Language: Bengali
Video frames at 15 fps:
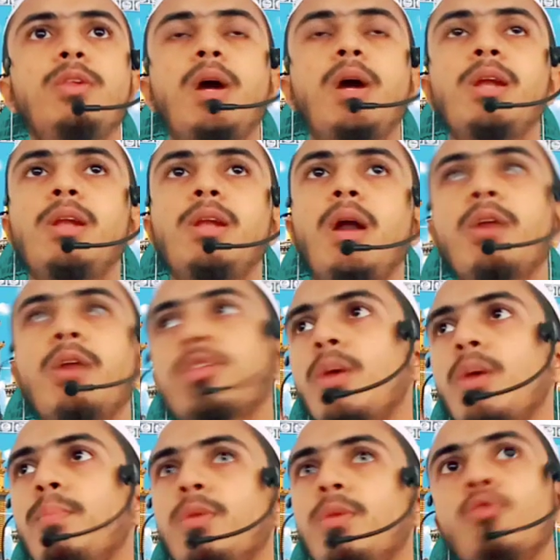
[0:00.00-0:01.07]
সে আল্লাহর
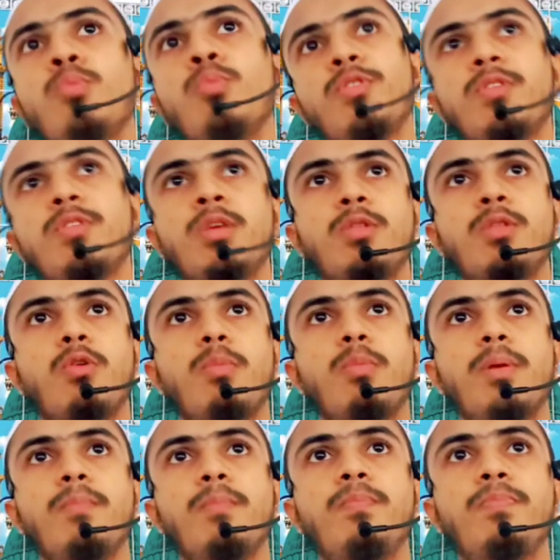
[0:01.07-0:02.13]
সামনে উপস্থিত
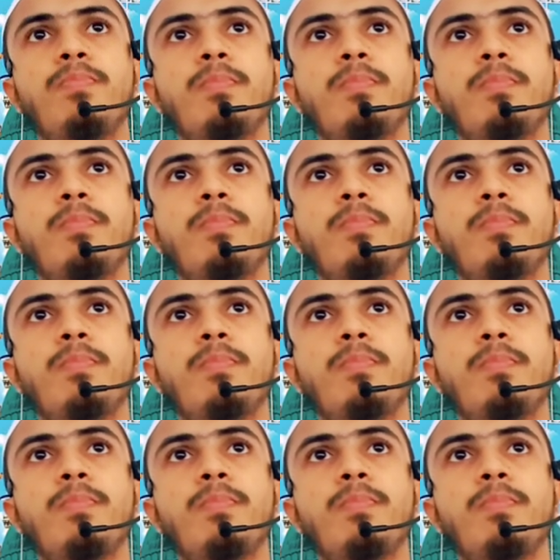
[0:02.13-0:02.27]
হবে